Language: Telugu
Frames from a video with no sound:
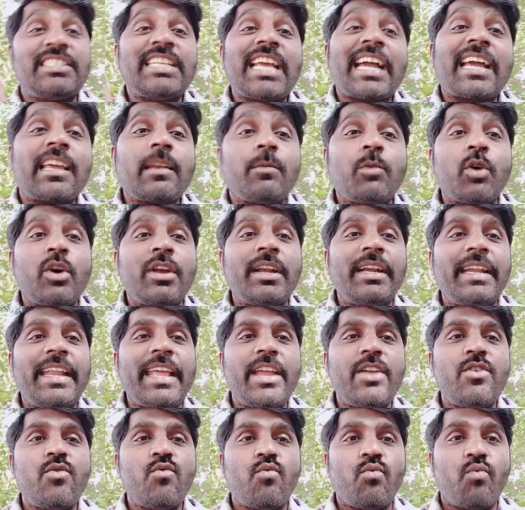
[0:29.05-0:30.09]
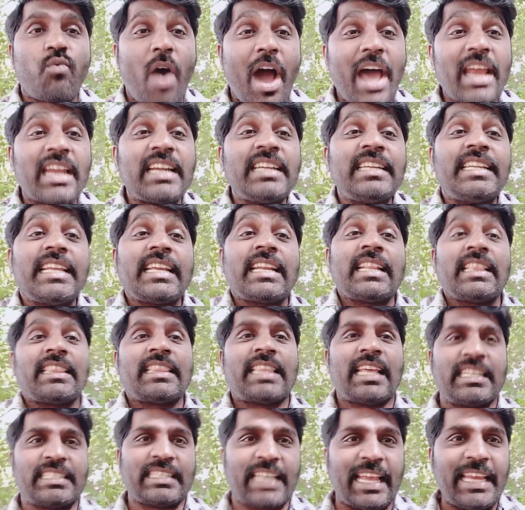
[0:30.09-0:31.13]
జగన్మోహన్ రెడ్డి
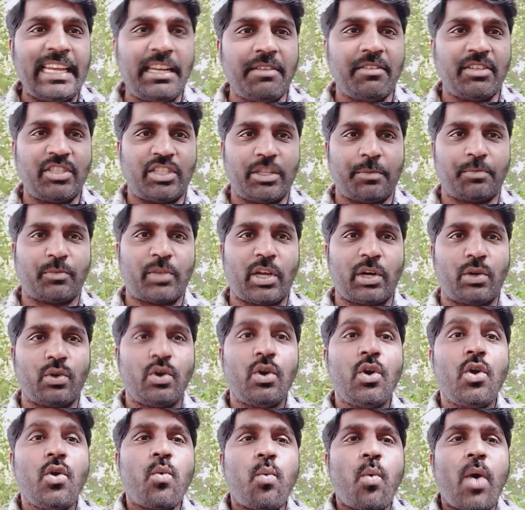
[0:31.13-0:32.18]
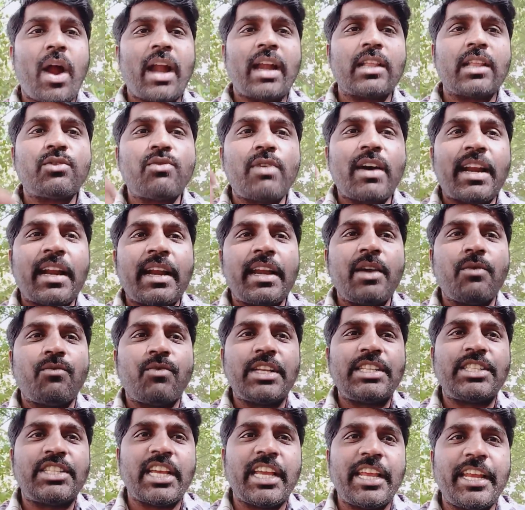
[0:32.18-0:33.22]
వాలంటీర్లను తన సైన్యం అని చెప్తాడు వాళ్ళ ద్వారానే
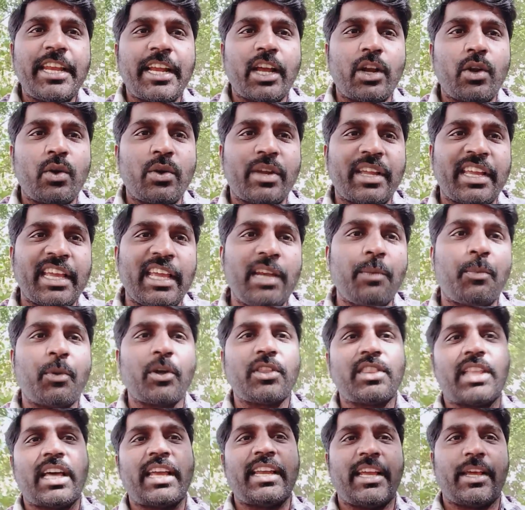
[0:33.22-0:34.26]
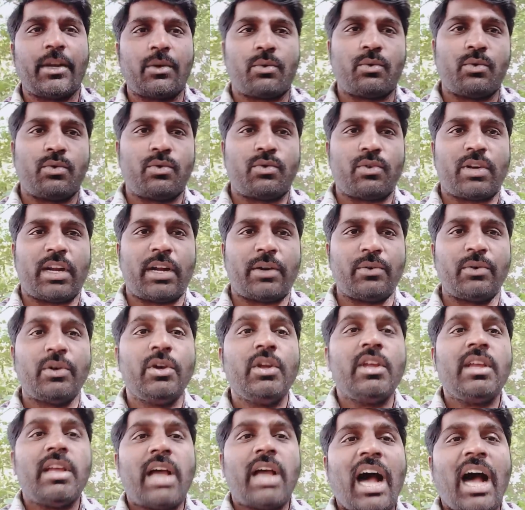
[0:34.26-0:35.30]
వచ్చే ఎన్నికల్లో గెలుపొందాలి అనుకుంటున్నాడు
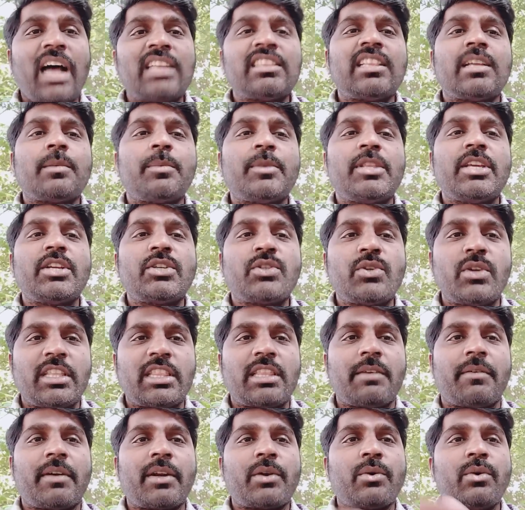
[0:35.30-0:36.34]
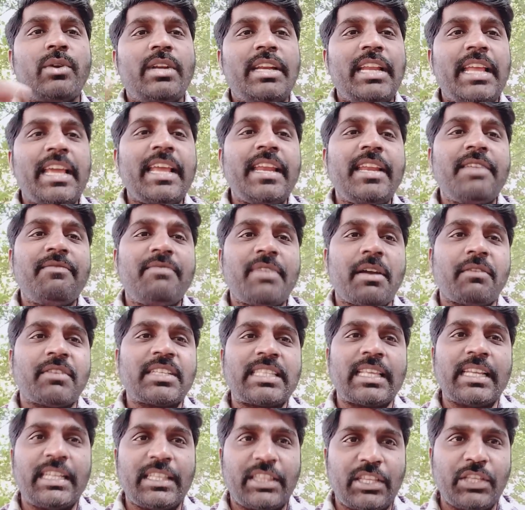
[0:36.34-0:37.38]
ఆంధ్రప్రదేశ్లో ఇంతవరకు లేని
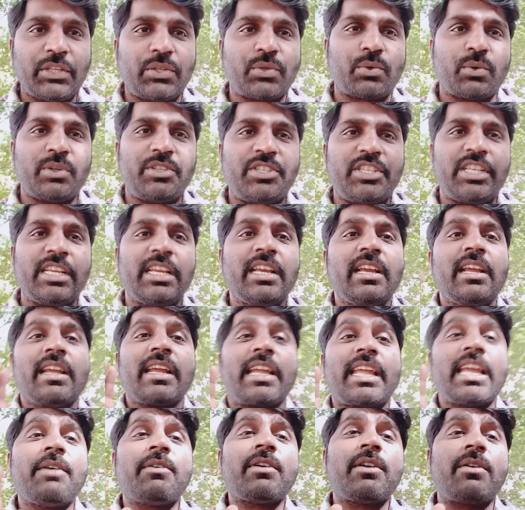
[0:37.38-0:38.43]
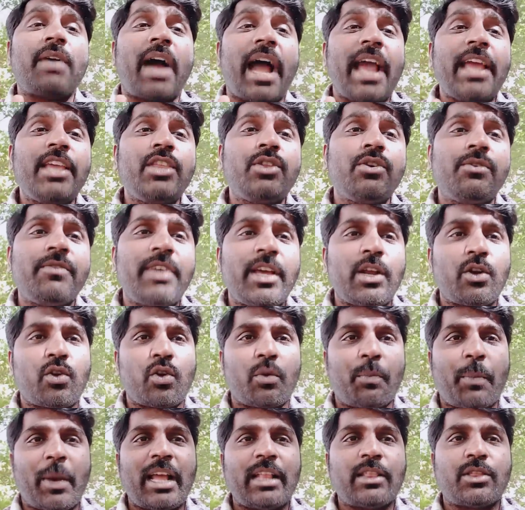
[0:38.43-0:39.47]
వ్యవస్థని తీసుకొచ్చి కేవలం ఐదు వేల
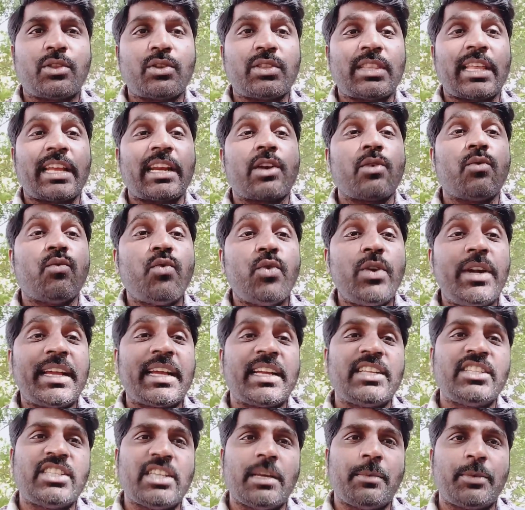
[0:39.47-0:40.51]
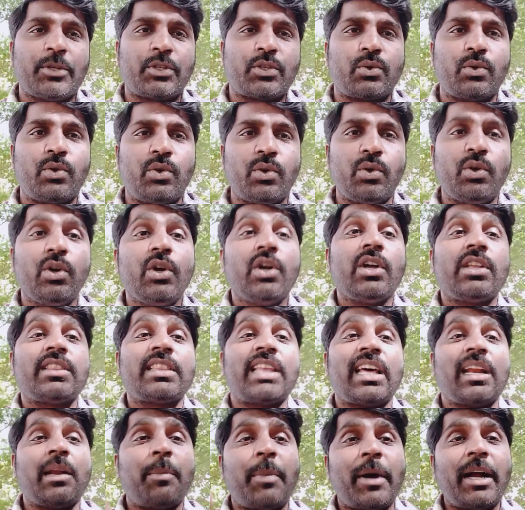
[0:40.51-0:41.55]
రూపాయలతో తనకు ఊడిగని చేపించుకుంటూ
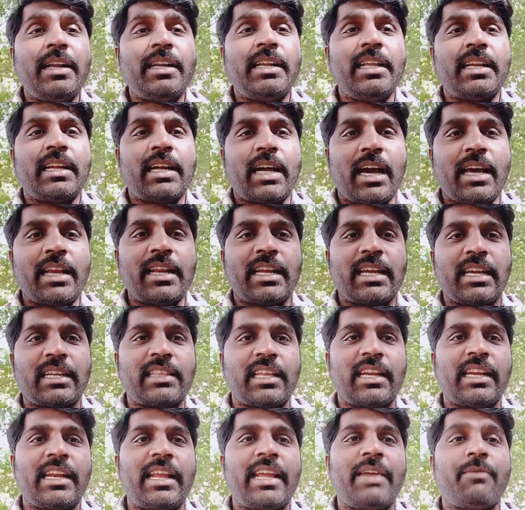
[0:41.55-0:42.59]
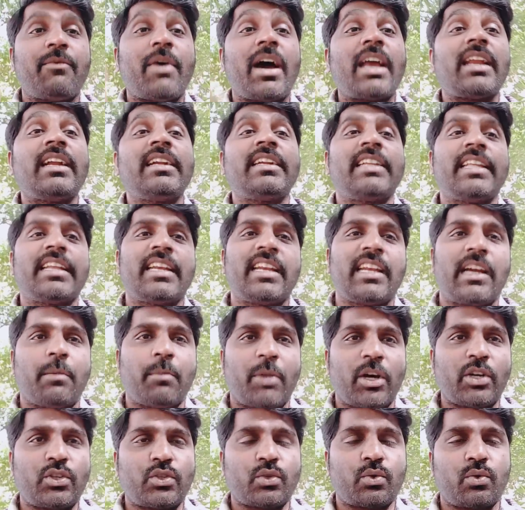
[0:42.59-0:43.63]
తన పార్టీ కార్యకర్తలనే వాలంటీర్లుగా
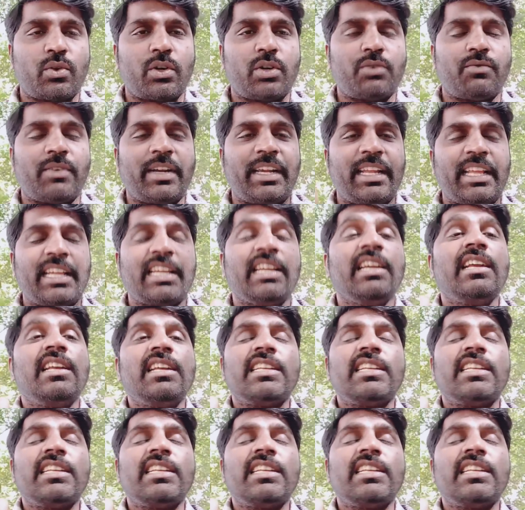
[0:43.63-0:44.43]
మార్చుకున్నటువంటి